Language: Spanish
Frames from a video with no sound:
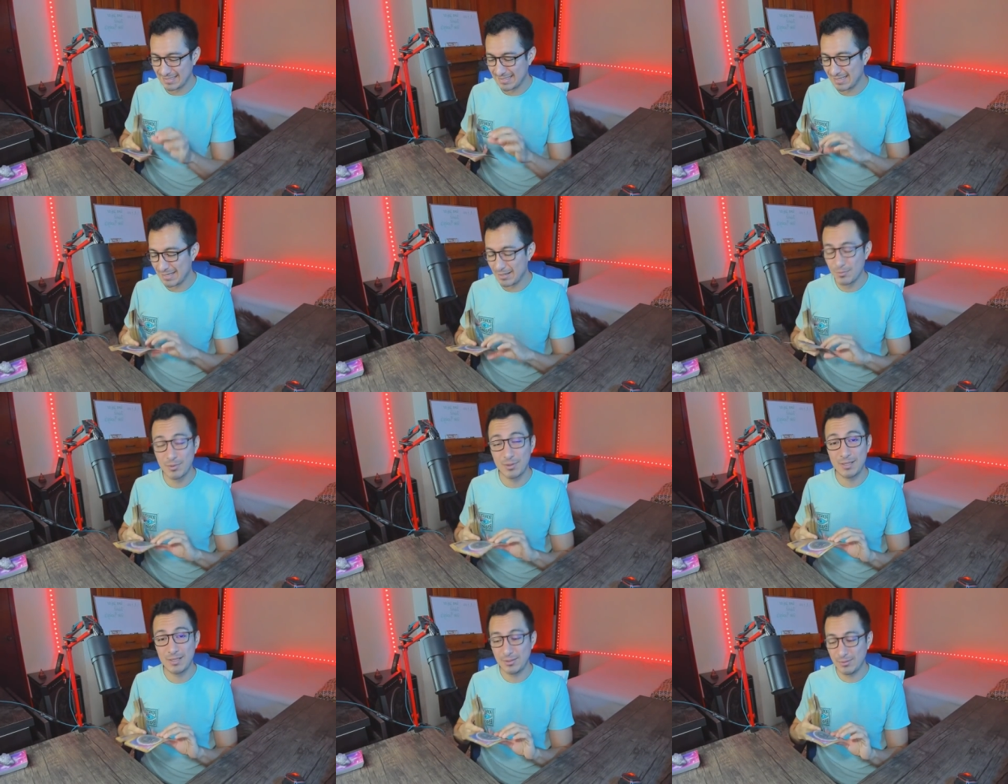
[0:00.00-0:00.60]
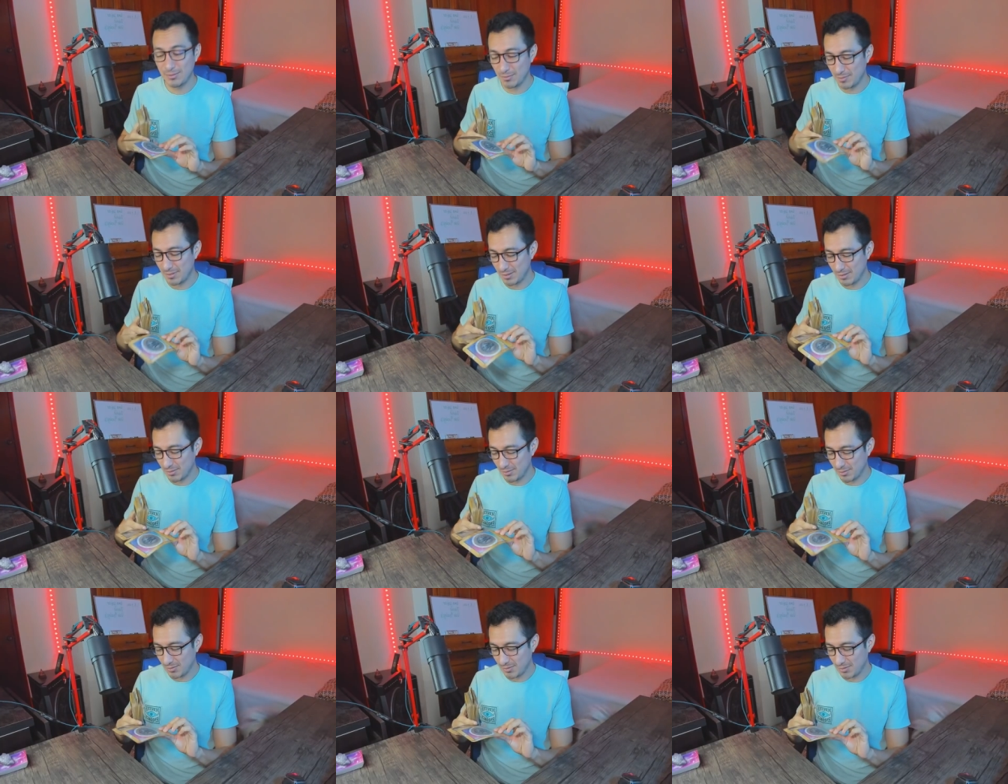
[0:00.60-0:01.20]
Qué bonito
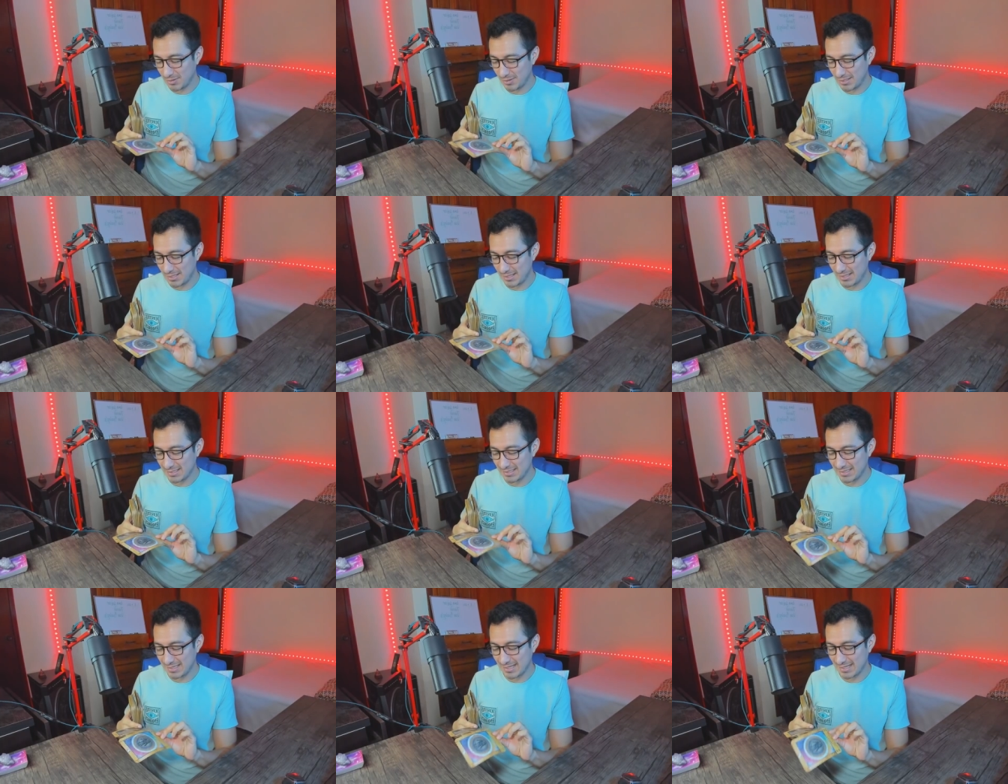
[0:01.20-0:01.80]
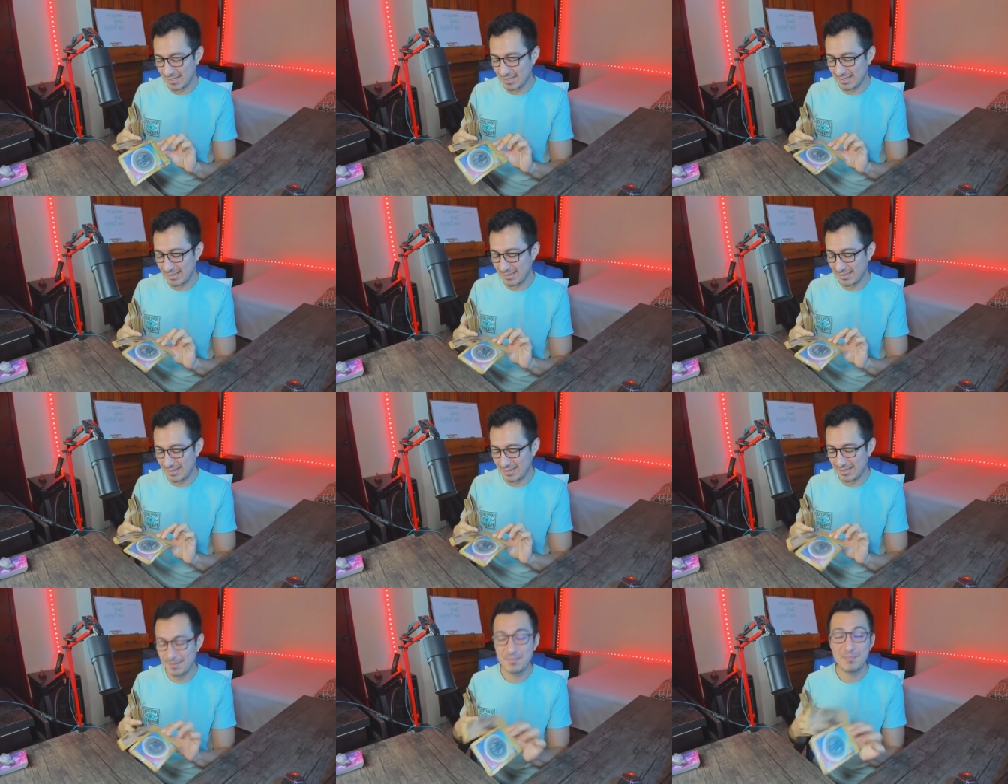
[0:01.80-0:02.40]
Virgo, tienes la
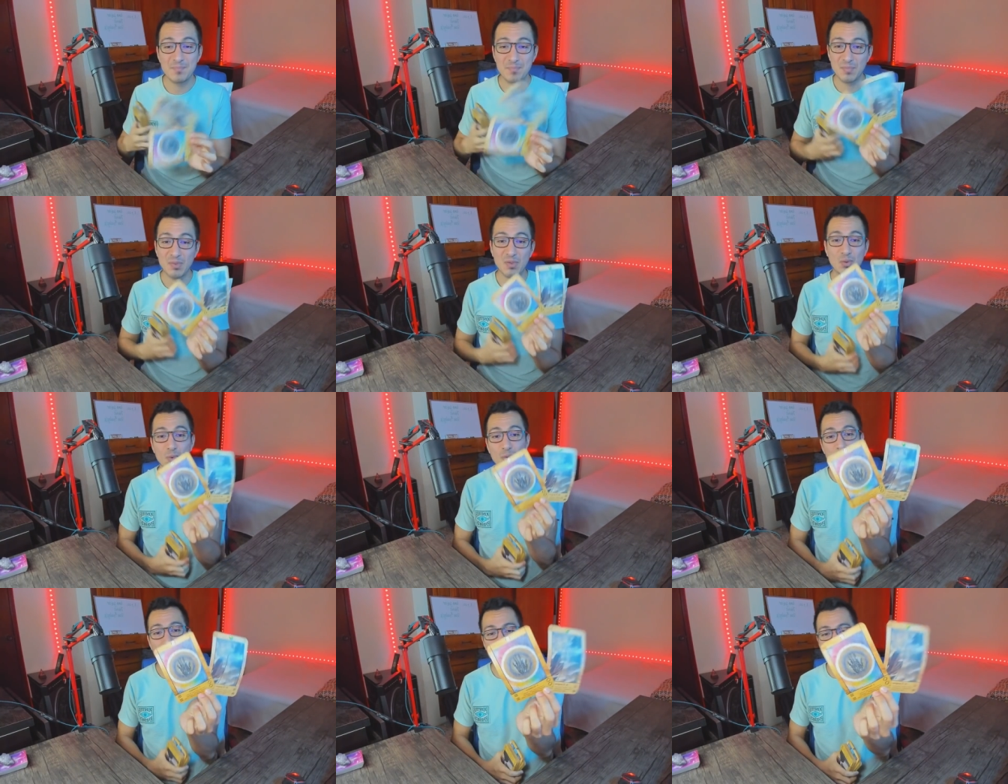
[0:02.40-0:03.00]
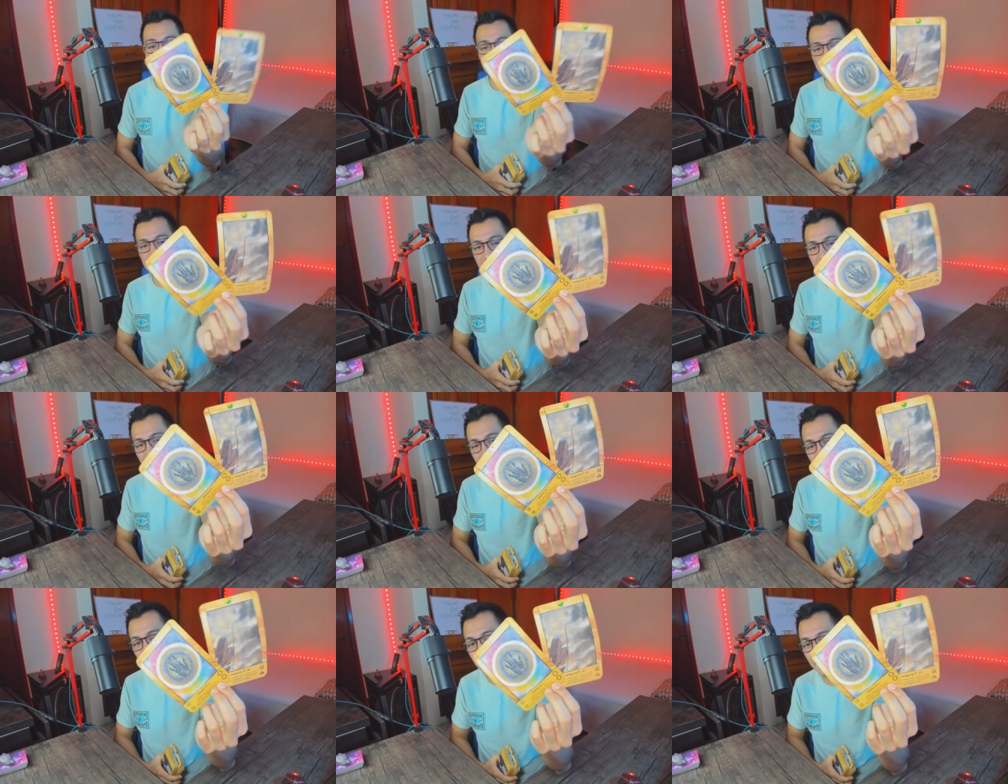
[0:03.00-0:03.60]
carta tuya,
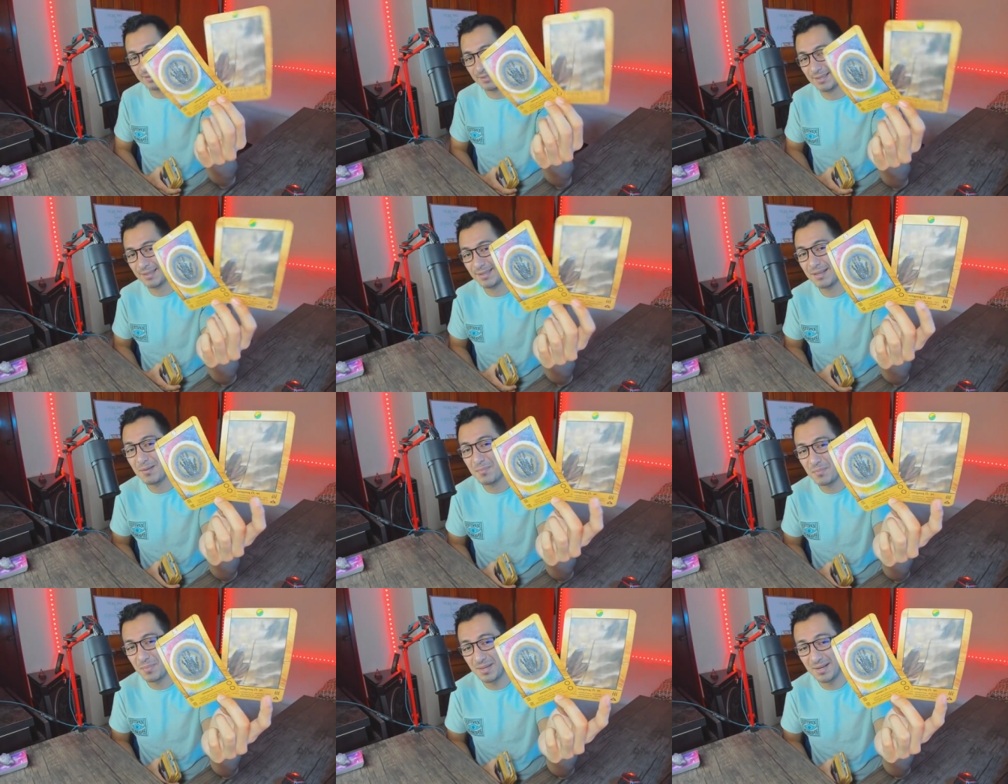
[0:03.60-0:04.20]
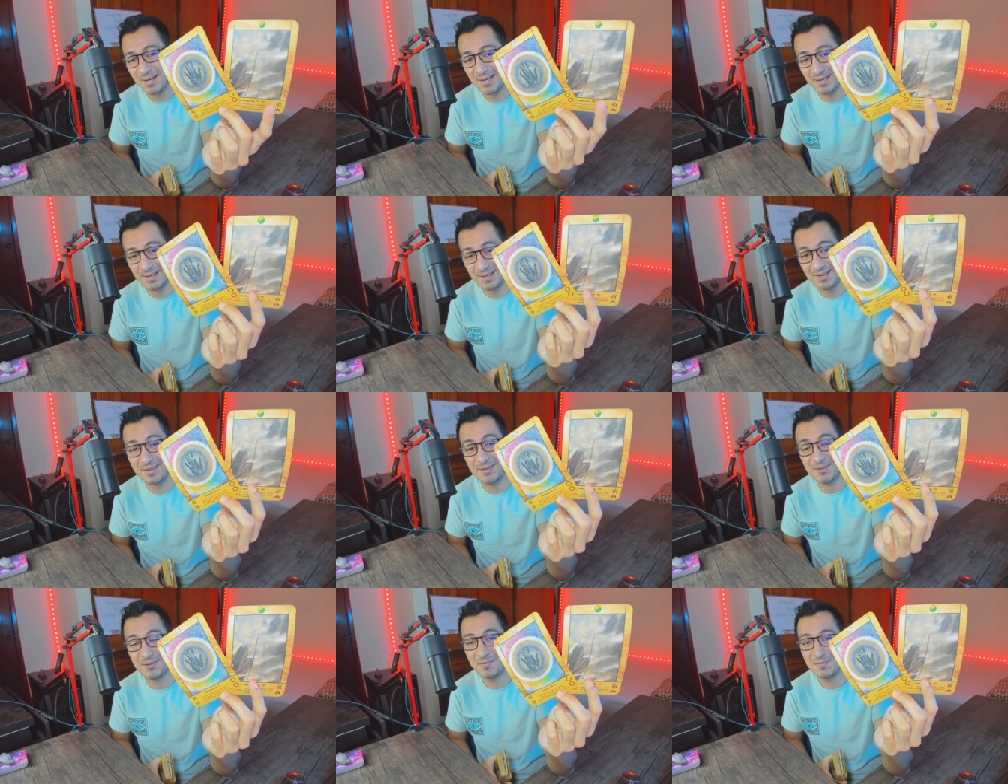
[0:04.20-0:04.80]
la carta del
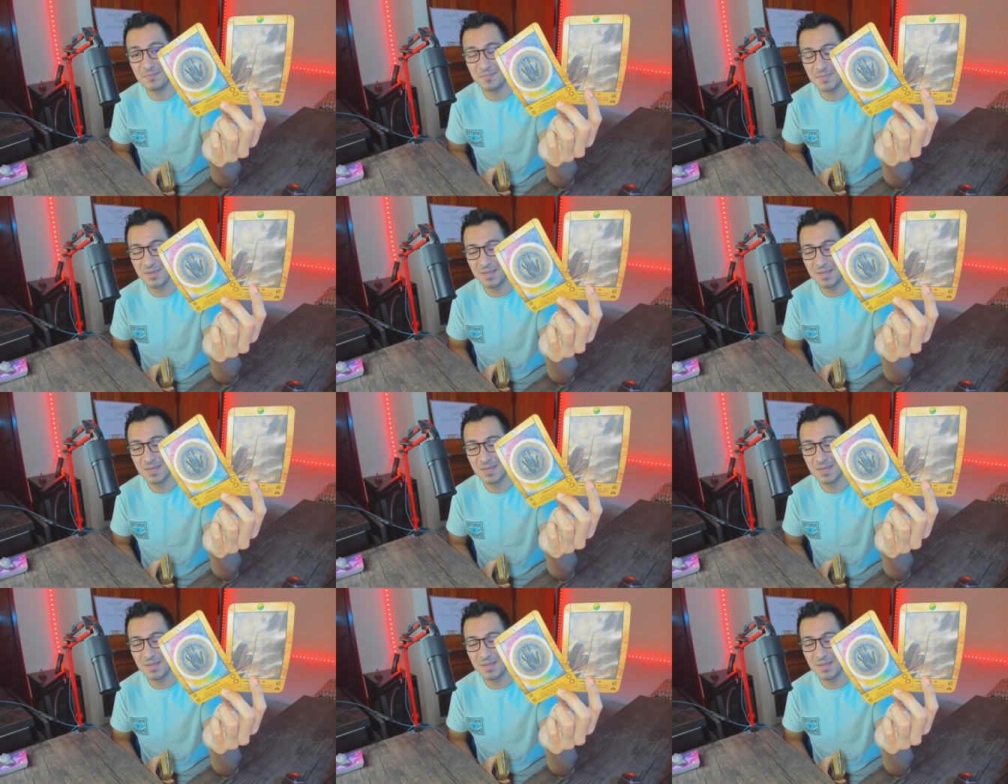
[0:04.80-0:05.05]
peregrino